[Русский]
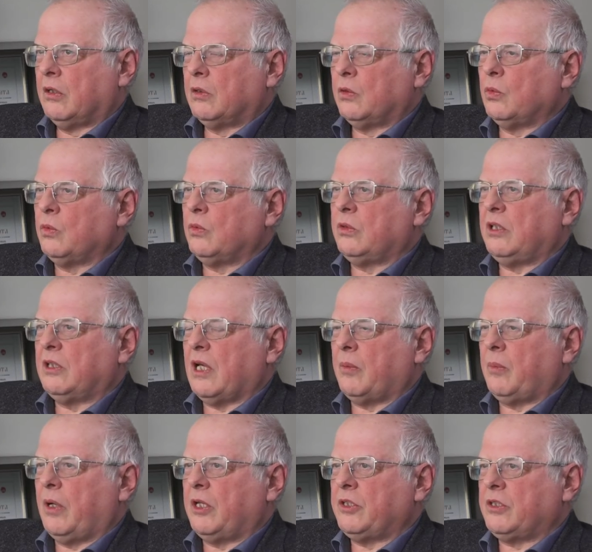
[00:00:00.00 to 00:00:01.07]
ну, не на
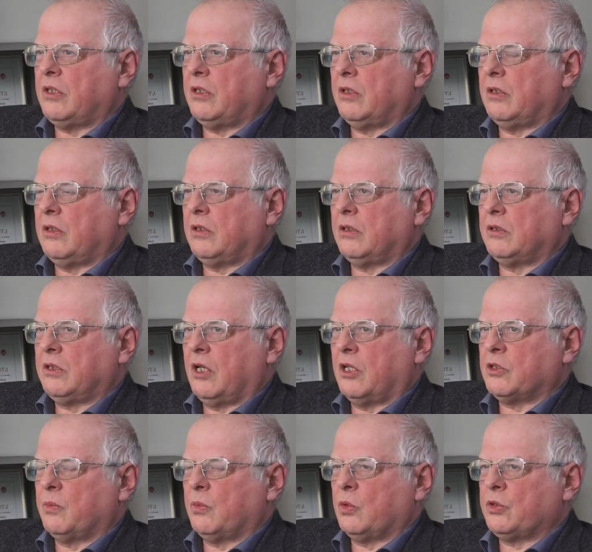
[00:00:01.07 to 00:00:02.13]
базе,
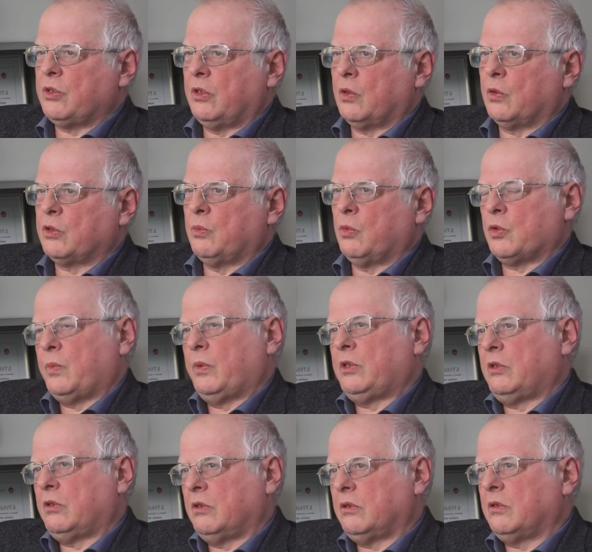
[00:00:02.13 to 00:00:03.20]
скажем, Роснероса, может
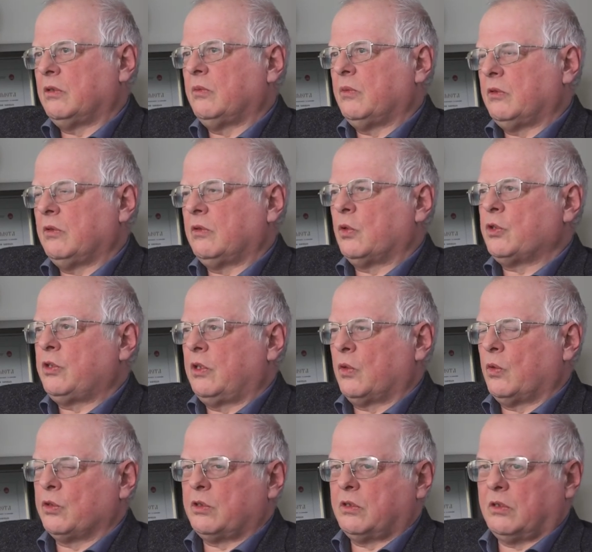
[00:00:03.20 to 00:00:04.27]
быть, э,
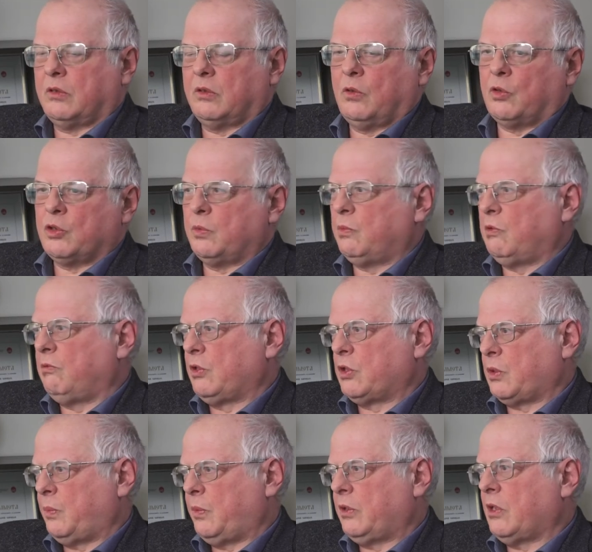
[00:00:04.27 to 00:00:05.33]
Роснерос должен был
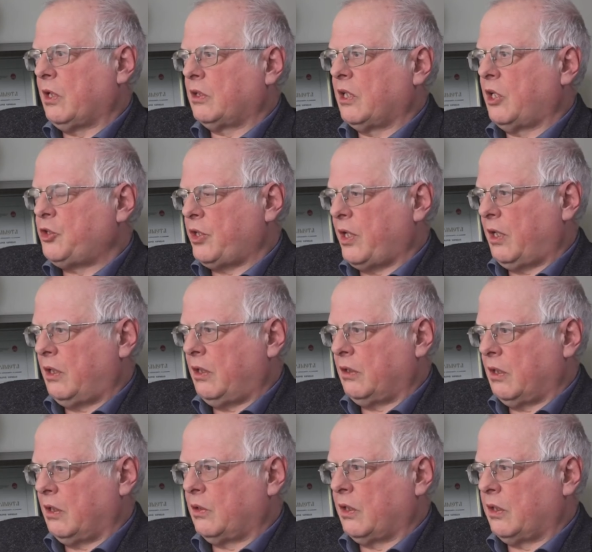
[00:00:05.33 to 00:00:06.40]
выступить как начальная
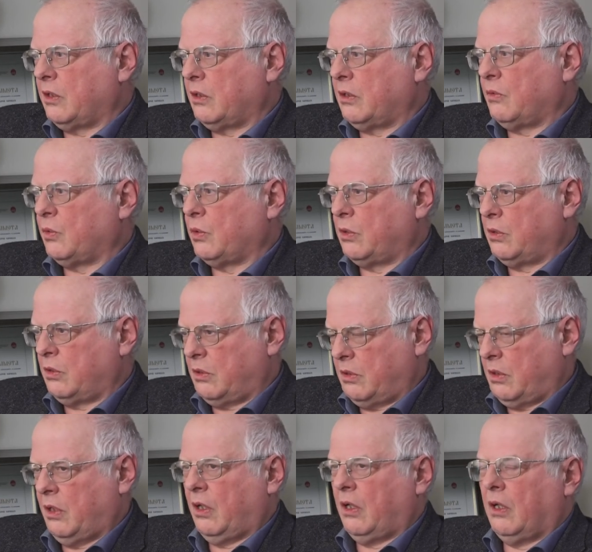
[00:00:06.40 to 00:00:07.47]
какая-то вот
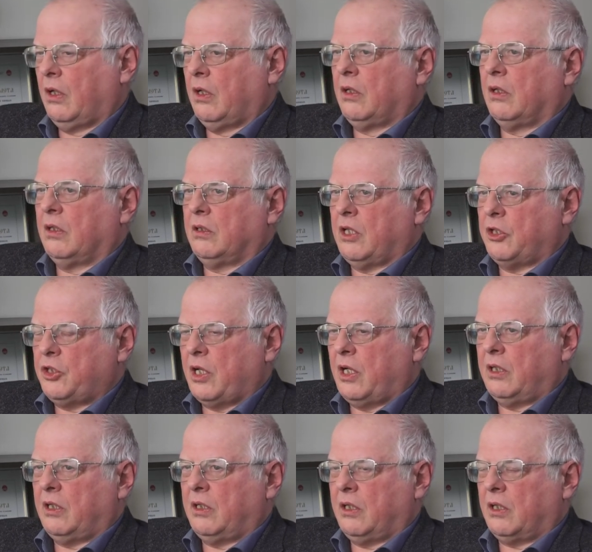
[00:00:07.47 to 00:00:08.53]

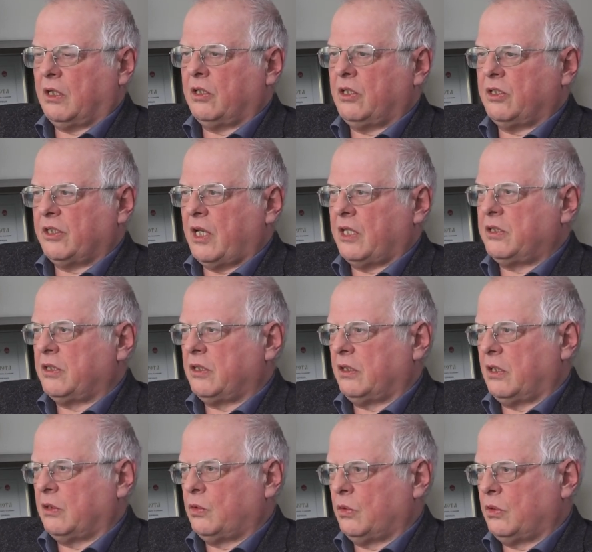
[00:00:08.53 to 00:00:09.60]
начальная организация,
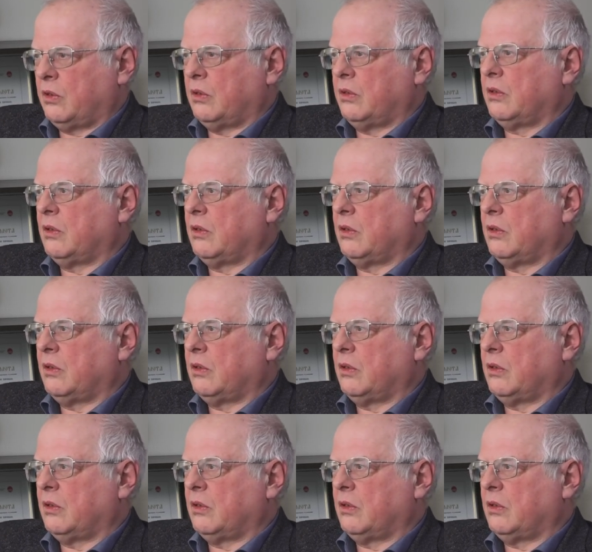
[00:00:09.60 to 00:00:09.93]
которая